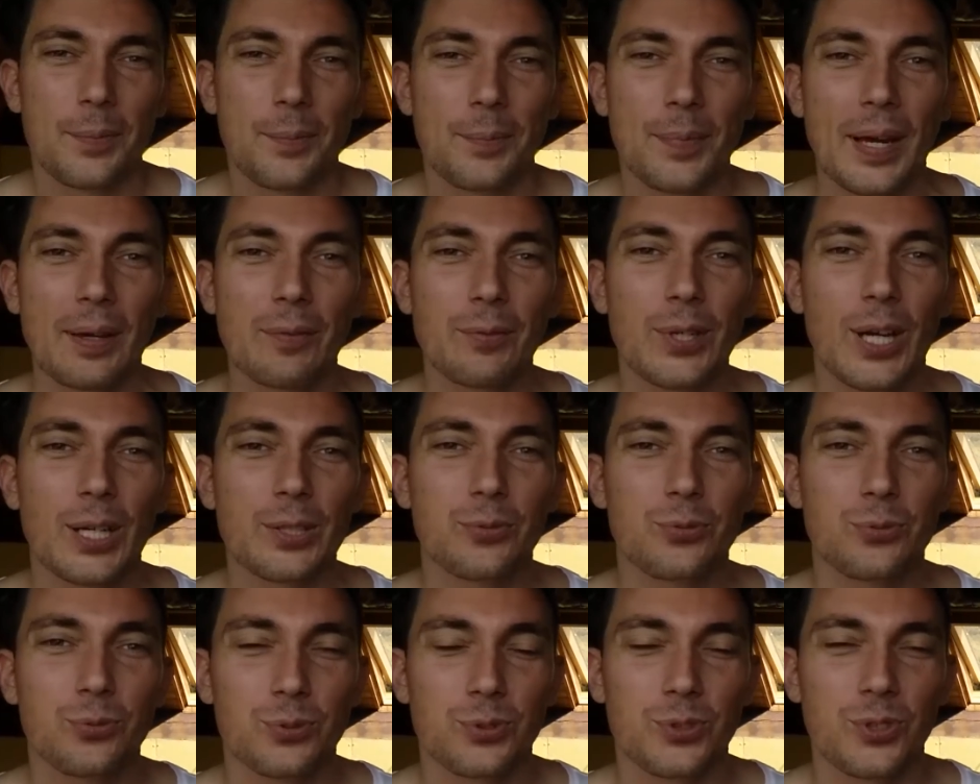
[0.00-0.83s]
Bienvenue à
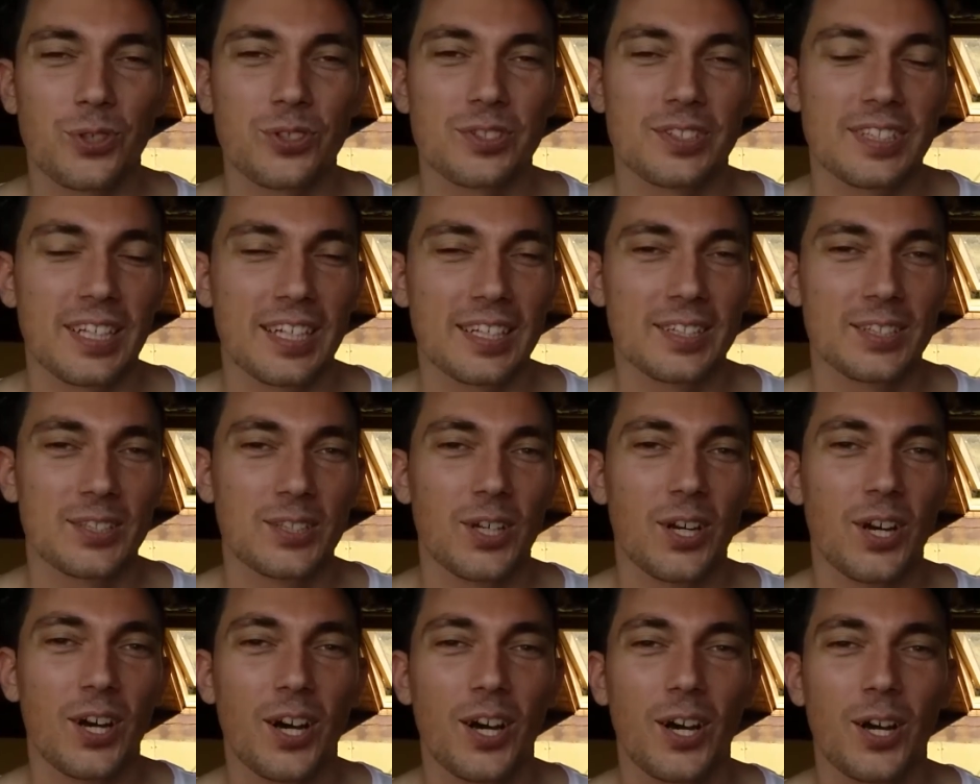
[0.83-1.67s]
tous dans cette
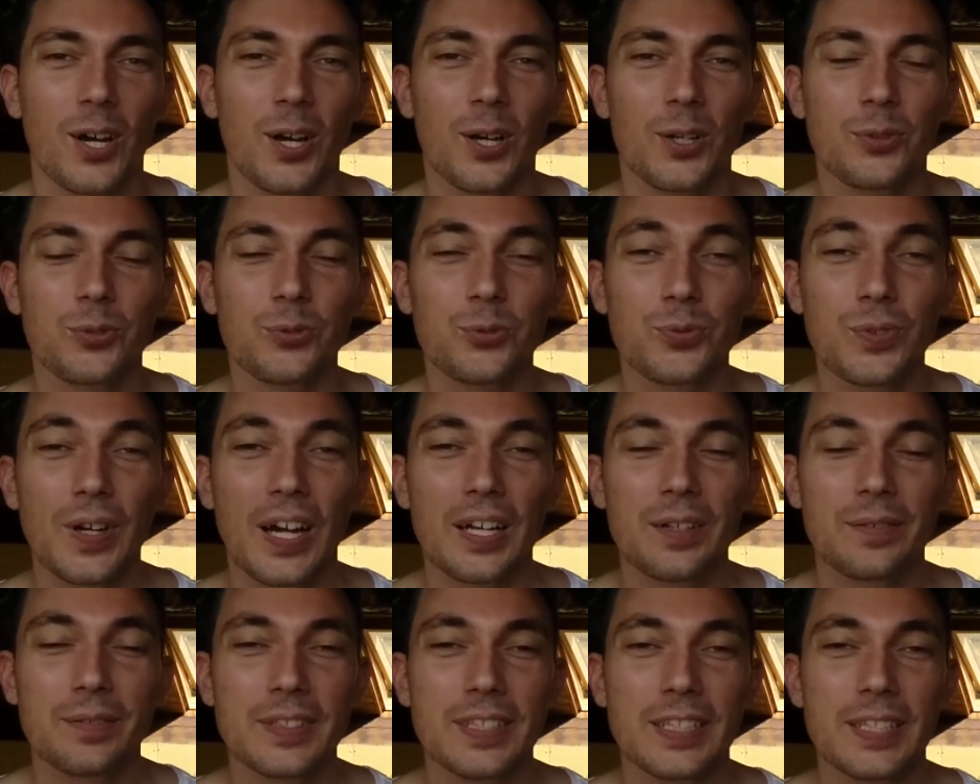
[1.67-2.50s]
euh,
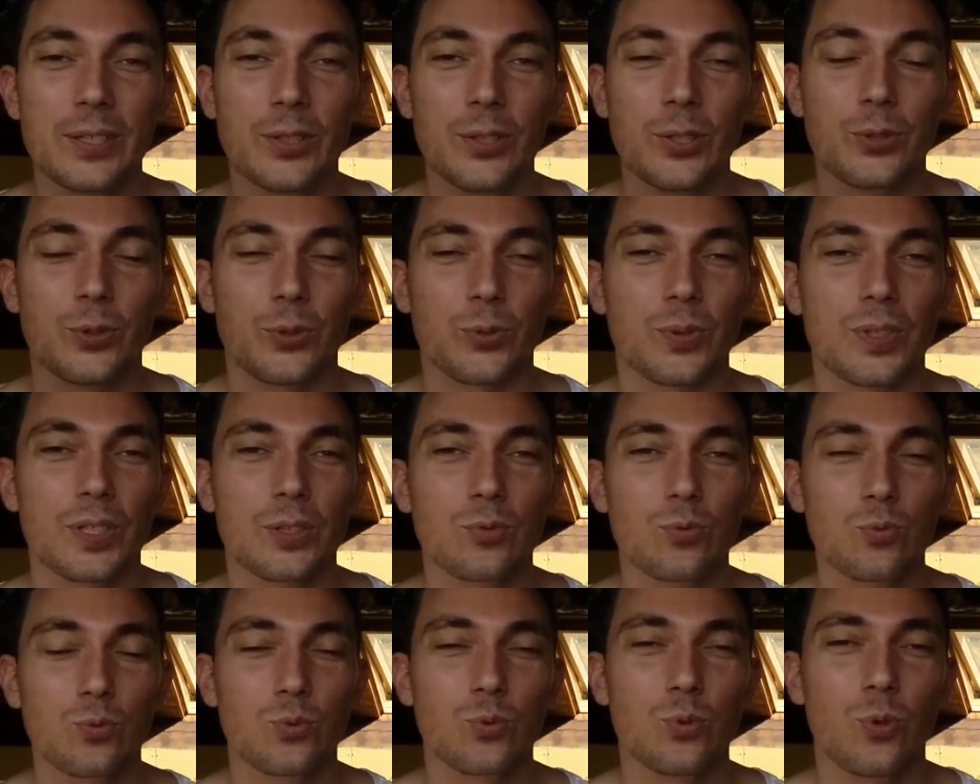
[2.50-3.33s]
nouvelle vidéo. Donc on est
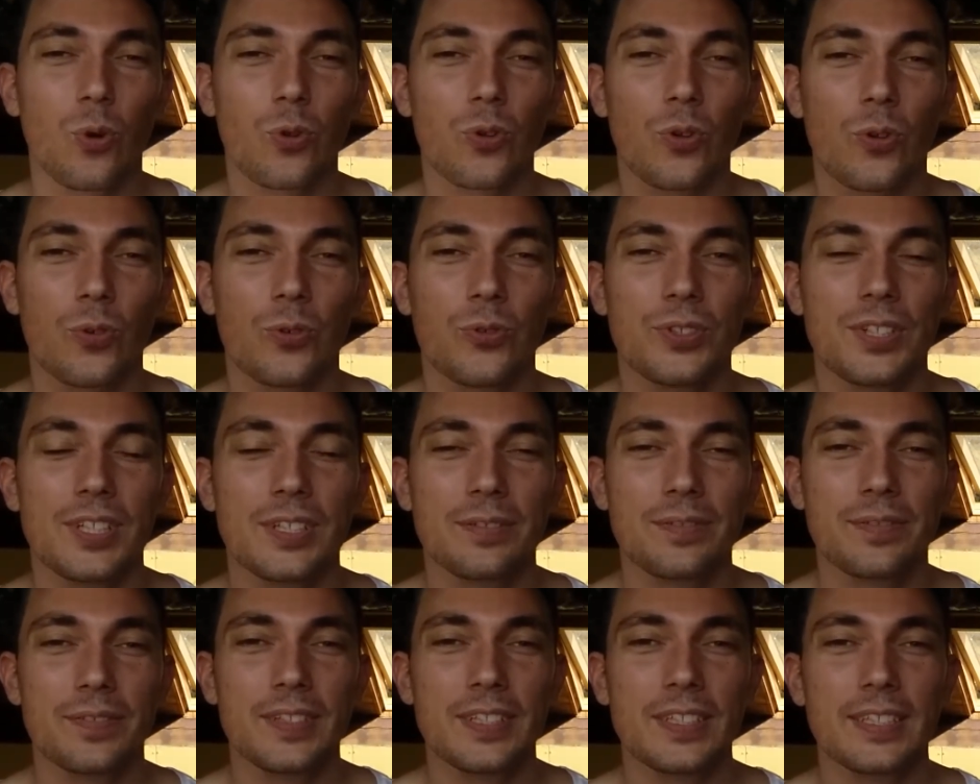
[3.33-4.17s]
toujours dans le
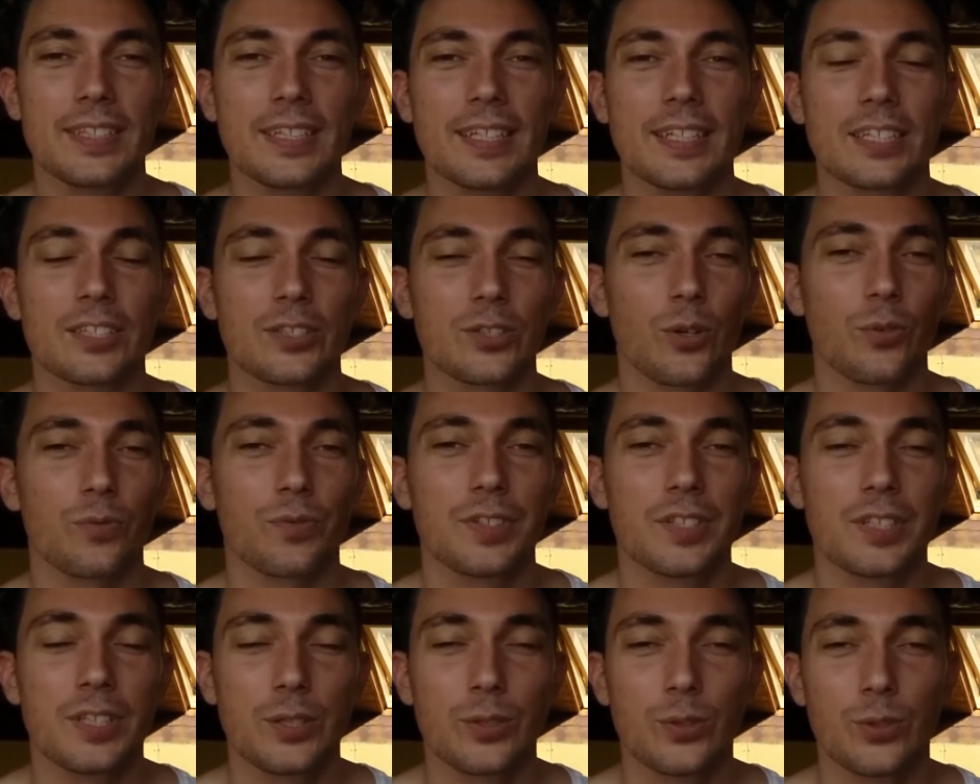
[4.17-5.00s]
défi des 100
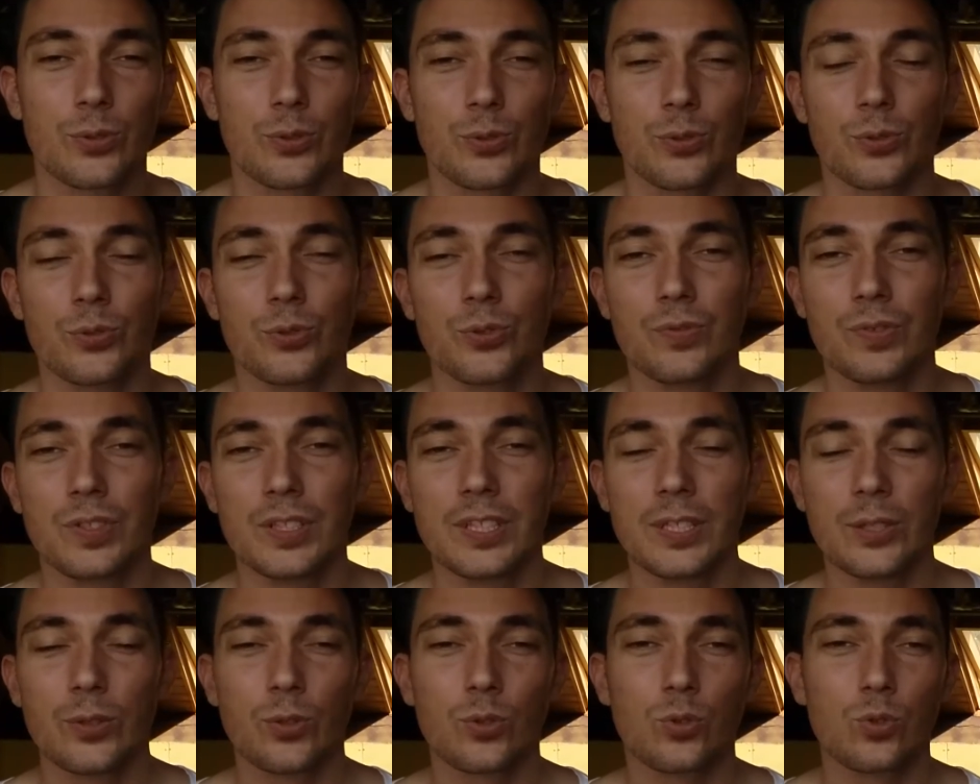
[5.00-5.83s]
vidéos, donc une
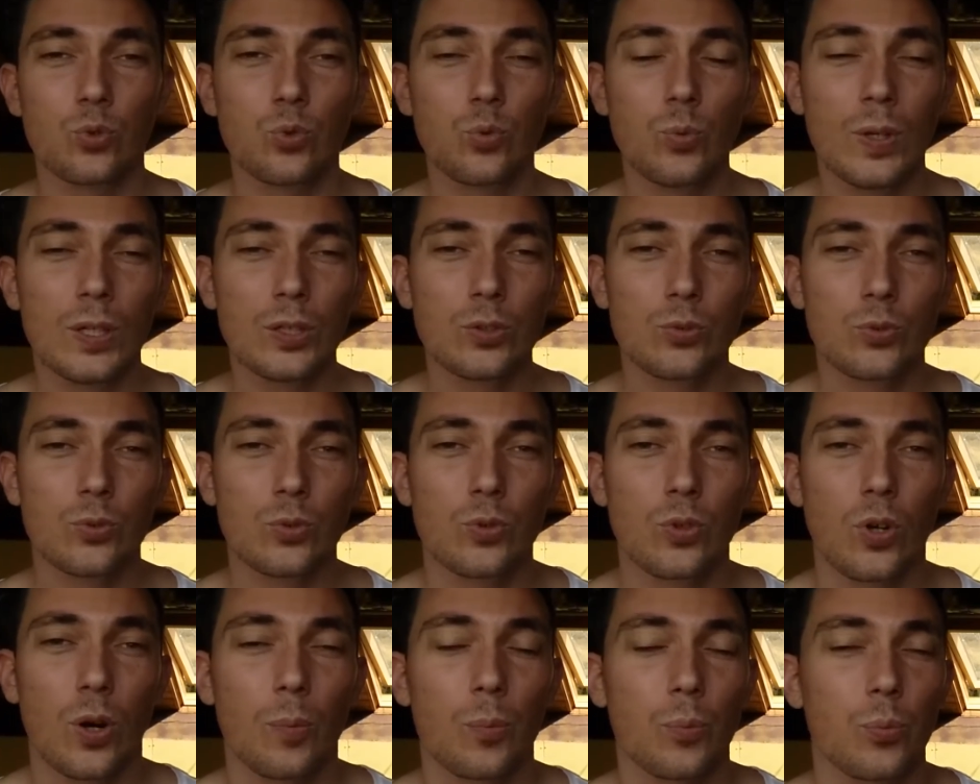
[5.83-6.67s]
vidéo tous les
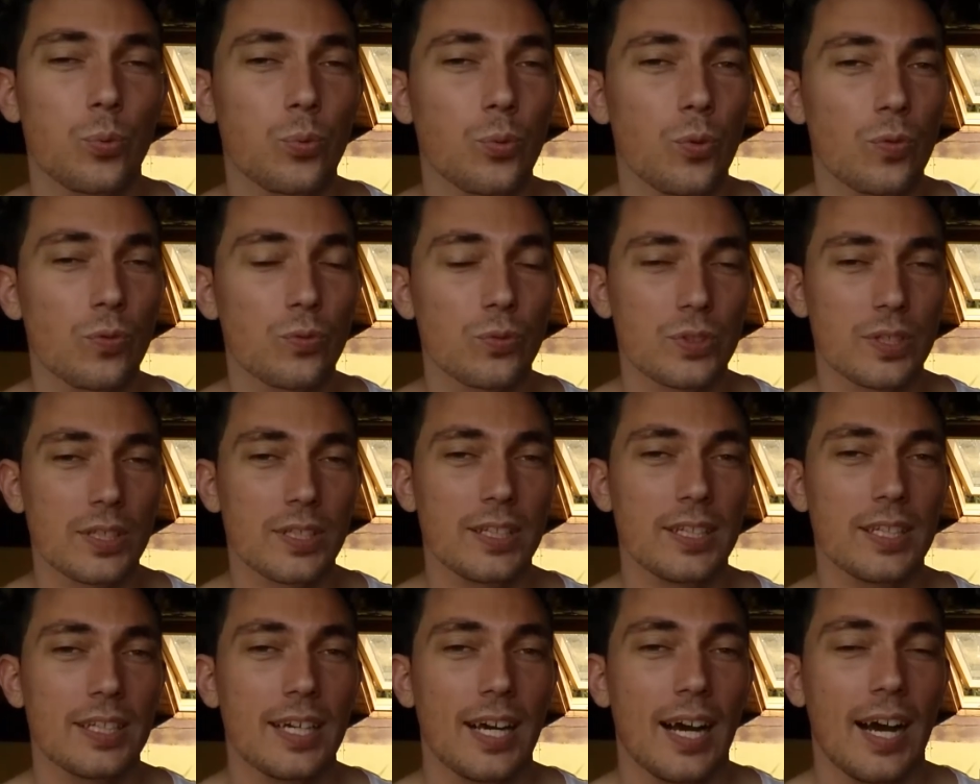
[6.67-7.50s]
jours pour vous
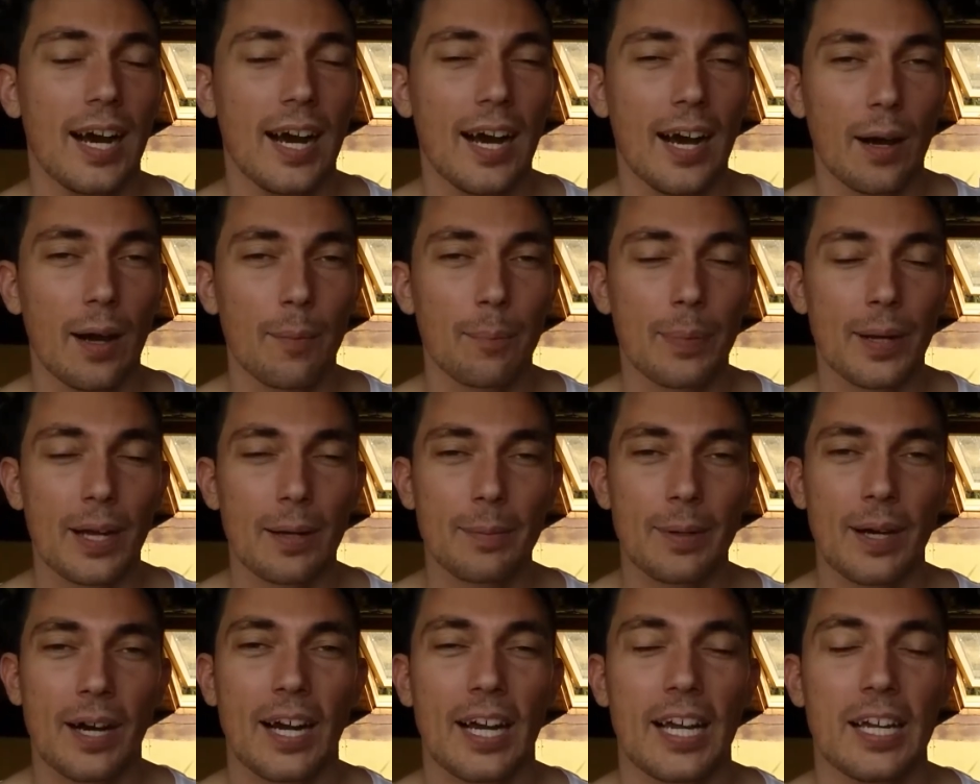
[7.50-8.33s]
aider à
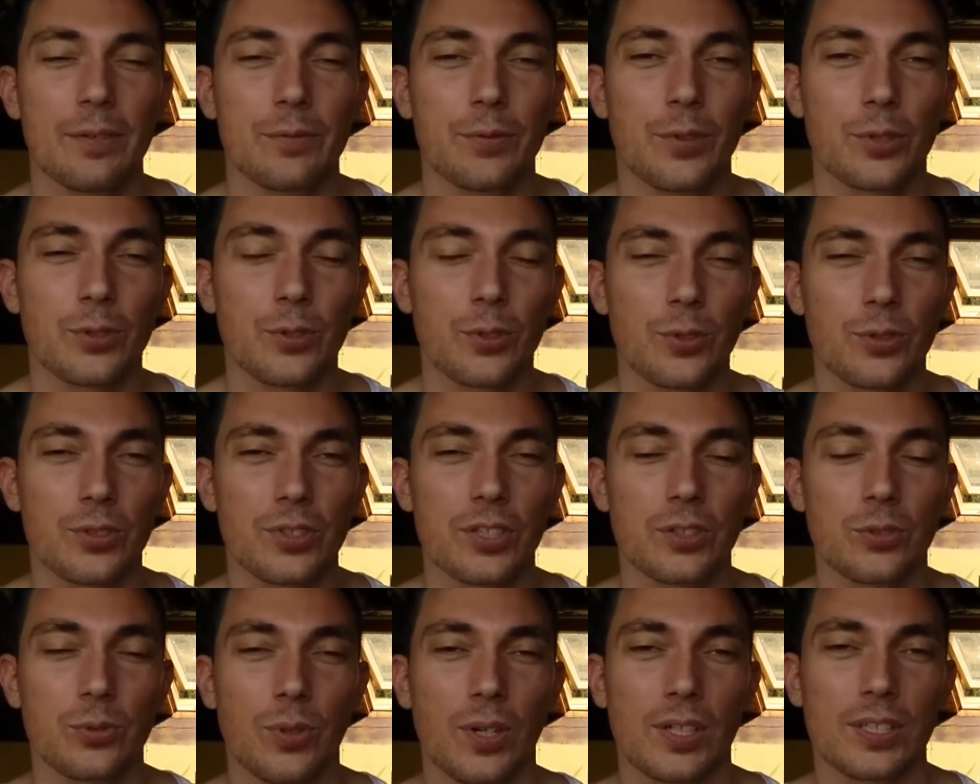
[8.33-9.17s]
préparer votre
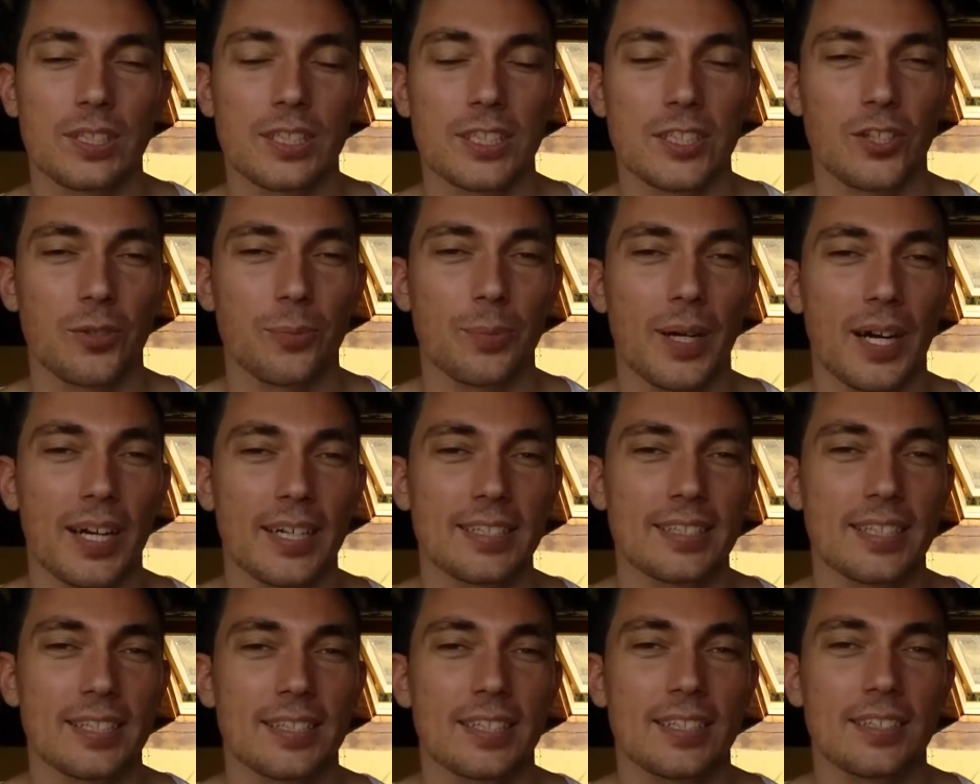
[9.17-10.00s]
séjour à de Paris
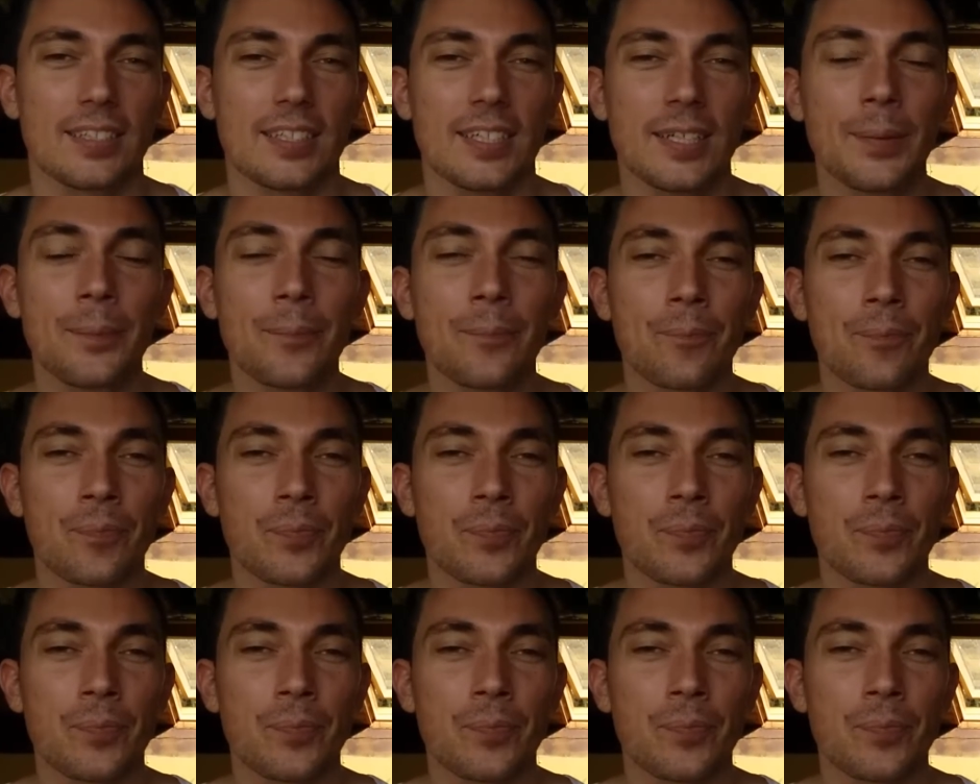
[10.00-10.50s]
cet été.